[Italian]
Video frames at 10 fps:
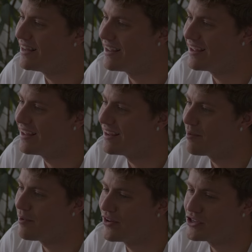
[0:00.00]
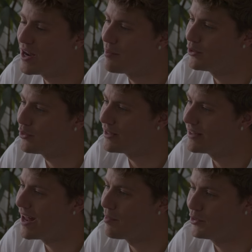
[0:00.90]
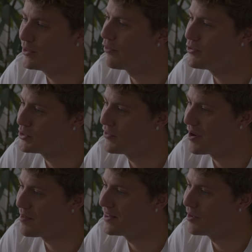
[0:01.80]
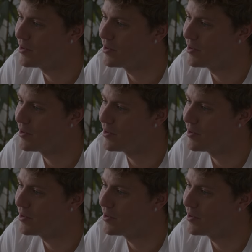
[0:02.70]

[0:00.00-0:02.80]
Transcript: le, la, facevi la maturità, la maturità l'ho vissuto veramente